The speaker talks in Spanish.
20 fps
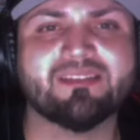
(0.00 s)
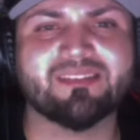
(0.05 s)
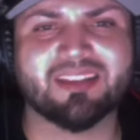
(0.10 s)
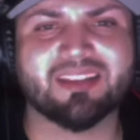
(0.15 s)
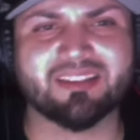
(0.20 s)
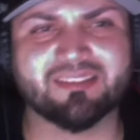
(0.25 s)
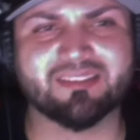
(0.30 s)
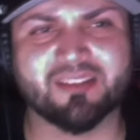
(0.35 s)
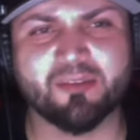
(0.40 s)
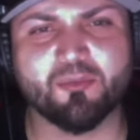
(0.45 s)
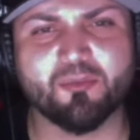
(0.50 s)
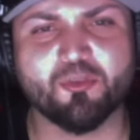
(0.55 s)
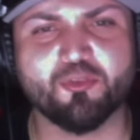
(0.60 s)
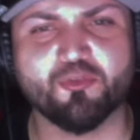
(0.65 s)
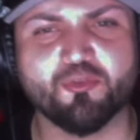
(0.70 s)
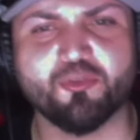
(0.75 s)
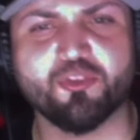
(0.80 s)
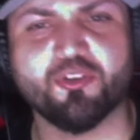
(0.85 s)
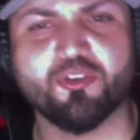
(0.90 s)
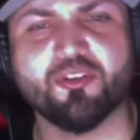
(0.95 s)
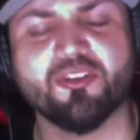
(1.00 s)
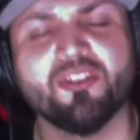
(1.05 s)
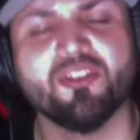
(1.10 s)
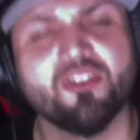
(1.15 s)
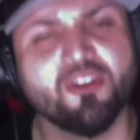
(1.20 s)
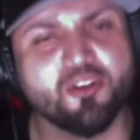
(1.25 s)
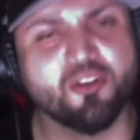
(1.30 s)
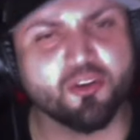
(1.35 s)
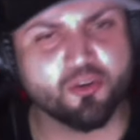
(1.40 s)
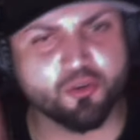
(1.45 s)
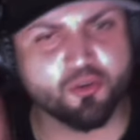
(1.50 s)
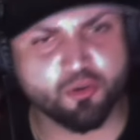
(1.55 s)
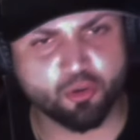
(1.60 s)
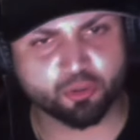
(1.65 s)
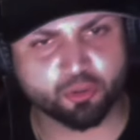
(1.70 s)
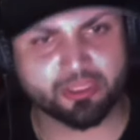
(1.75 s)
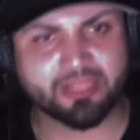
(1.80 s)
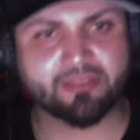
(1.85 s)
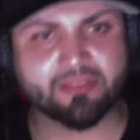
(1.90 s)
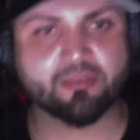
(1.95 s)
Zack Saber Jr.
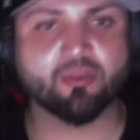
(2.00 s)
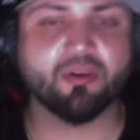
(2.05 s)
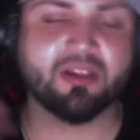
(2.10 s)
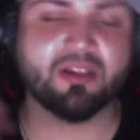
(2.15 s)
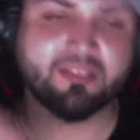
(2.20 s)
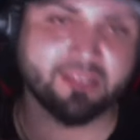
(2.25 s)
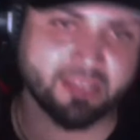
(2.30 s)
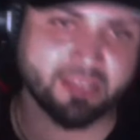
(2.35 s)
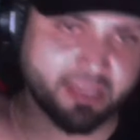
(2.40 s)
no tanto. Así